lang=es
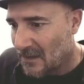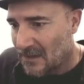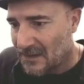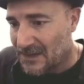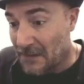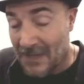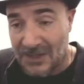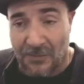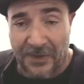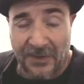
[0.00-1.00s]
sin más
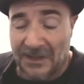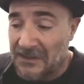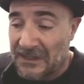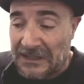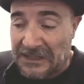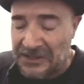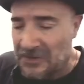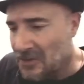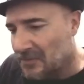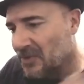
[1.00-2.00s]
opciones. En el
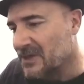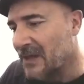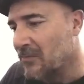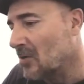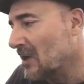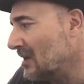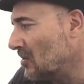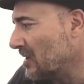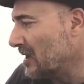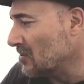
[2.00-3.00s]
disco, pues que ponga lo
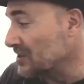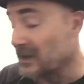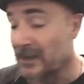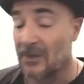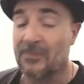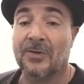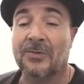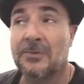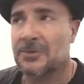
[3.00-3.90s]
que considere oportuno,